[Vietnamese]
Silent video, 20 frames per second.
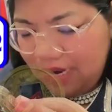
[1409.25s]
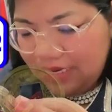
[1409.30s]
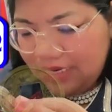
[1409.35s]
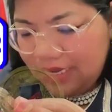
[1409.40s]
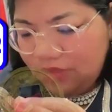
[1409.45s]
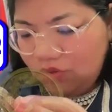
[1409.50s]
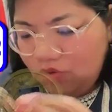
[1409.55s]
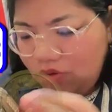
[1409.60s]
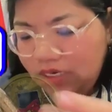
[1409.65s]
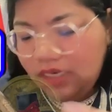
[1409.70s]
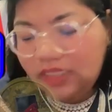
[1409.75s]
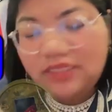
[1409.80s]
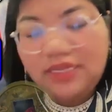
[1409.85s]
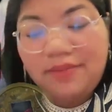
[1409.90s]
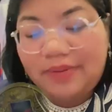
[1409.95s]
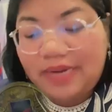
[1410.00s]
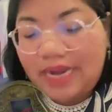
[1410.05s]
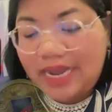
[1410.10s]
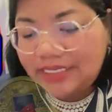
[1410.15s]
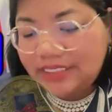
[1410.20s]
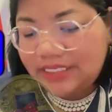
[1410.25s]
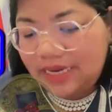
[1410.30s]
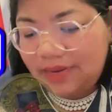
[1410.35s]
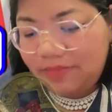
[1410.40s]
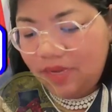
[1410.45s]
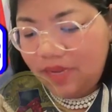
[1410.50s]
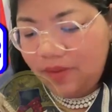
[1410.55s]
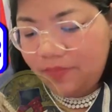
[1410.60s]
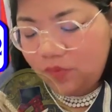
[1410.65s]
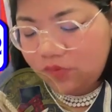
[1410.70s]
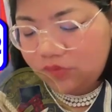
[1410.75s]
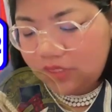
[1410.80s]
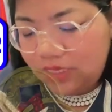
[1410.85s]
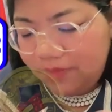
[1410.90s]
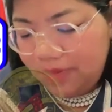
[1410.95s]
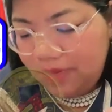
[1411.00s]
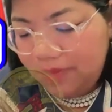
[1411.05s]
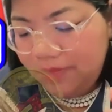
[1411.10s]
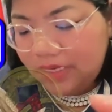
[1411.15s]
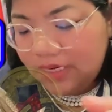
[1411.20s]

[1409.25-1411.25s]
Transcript: bạn để tọa đơn ta mặt ai cho năm ấy buộc cho năm ấy